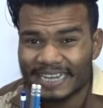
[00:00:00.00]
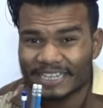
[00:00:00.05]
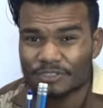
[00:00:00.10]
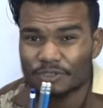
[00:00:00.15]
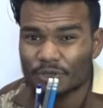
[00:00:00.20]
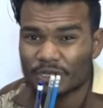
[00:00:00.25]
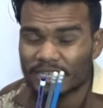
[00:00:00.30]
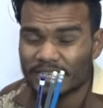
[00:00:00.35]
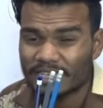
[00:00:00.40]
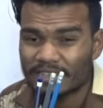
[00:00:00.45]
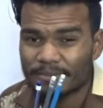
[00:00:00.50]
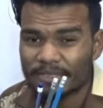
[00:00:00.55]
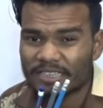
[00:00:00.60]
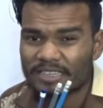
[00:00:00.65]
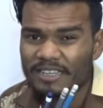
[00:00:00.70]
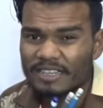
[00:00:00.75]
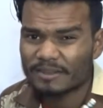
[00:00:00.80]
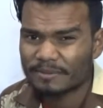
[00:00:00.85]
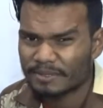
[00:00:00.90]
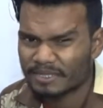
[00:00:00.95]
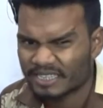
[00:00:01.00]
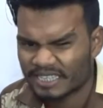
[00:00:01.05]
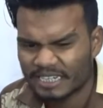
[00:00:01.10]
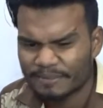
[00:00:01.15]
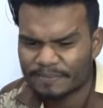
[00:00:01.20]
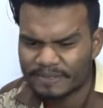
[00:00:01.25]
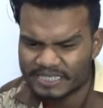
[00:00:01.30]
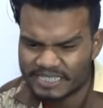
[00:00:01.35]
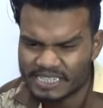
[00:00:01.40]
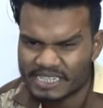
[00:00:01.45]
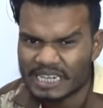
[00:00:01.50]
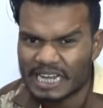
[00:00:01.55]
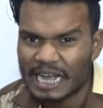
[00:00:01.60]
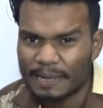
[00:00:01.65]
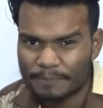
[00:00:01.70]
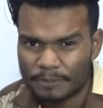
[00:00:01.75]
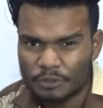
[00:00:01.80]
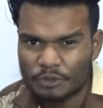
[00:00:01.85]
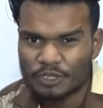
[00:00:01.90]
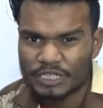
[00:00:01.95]
हैं जो कि मतलब तीन पेंसिल
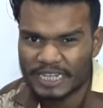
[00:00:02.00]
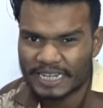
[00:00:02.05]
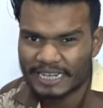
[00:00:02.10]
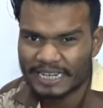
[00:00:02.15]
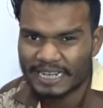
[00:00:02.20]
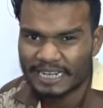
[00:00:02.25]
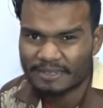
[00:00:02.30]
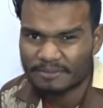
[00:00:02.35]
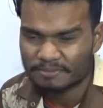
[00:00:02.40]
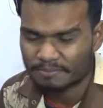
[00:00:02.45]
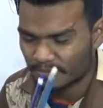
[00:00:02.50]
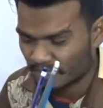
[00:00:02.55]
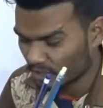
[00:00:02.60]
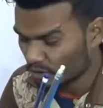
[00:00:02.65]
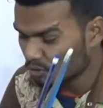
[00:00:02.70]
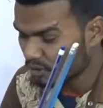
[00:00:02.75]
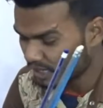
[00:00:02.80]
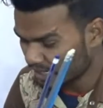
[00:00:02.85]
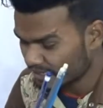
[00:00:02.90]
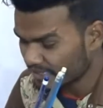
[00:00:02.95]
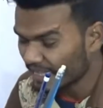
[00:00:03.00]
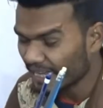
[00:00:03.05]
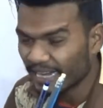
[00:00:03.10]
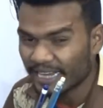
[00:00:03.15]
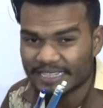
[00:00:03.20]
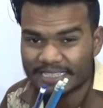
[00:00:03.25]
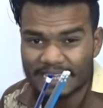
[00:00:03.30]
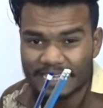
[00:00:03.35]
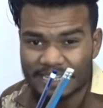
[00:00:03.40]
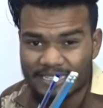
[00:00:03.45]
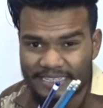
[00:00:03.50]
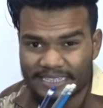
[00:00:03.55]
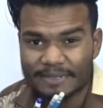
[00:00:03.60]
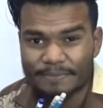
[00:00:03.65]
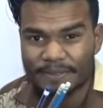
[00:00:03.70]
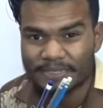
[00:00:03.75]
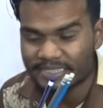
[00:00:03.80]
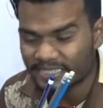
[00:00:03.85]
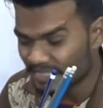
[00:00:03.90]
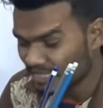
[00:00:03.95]
काफी हो जाएगा मेरे को लगता है ऐसा कि
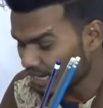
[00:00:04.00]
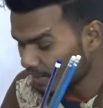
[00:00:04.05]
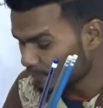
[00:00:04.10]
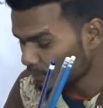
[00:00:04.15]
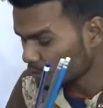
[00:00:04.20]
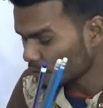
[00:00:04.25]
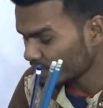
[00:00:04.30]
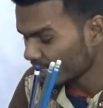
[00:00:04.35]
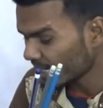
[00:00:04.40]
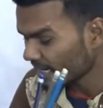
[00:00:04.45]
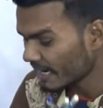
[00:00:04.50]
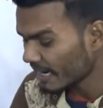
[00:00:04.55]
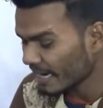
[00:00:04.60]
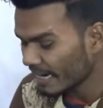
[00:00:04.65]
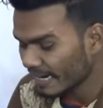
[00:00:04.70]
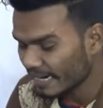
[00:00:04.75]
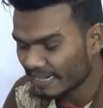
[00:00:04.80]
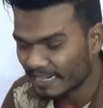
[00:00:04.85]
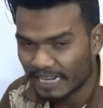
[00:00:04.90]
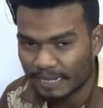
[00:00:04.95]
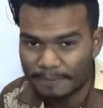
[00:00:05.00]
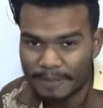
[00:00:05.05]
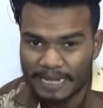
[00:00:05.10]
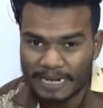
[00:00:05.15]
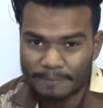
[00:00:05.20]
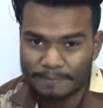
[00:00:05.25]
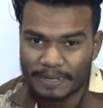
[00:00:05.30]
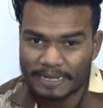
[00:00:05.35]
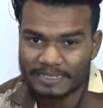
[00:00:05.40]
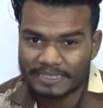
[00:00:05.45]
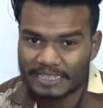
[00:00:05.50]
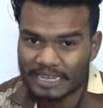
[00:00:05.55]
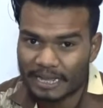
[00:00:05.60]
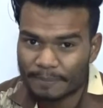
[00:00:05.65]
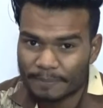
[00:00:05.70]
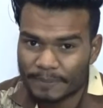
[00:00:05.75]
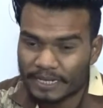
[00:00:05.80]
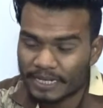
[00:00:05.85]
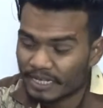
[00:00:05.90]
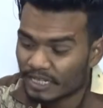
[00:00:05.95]
तीन पेंसिल काफी हो जाएगा एंड हमारे पास
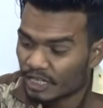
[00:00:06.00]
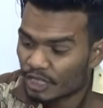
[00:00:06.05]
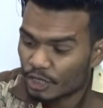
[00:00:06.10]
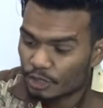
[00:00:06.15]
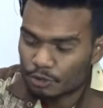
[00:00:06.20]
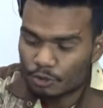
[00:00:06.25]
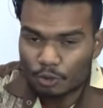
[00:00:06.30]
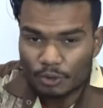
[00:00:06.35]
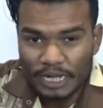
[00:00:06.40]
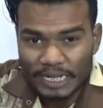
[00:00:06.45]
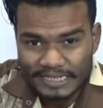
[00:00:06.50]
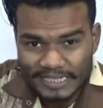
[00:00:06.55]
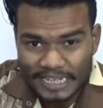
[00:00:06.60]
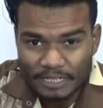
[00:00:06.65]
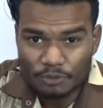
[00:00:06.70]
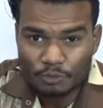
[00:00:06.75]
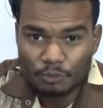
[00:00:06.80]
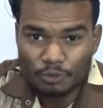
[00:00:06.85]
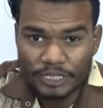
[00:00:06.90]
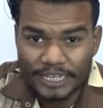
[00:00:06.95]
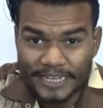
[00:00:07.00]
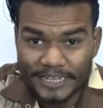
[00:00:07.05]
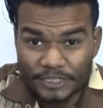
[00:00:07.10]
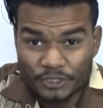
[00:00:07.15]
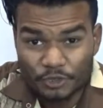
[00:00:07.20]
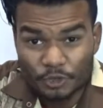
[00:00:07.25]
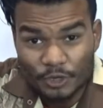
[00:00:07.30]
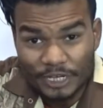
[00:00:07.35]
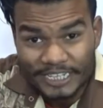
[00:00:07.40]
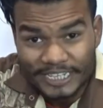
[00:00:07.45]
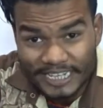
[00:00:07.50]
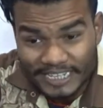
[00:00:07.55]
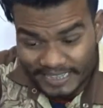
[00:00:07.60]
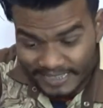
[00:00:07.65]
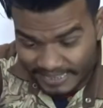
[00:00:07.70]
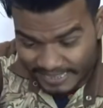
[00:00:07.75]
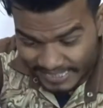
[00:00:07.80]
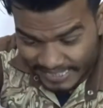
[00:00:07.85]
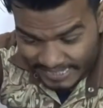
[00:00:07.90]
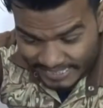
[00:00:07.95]
यहाँ पे थोड़ा सा दूध है जो कि ये
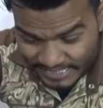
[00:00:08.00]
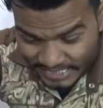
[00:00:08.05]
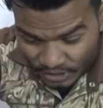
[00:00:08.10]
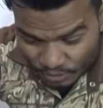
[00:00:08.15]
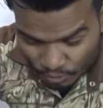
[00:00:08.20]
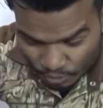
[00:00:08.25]
देसी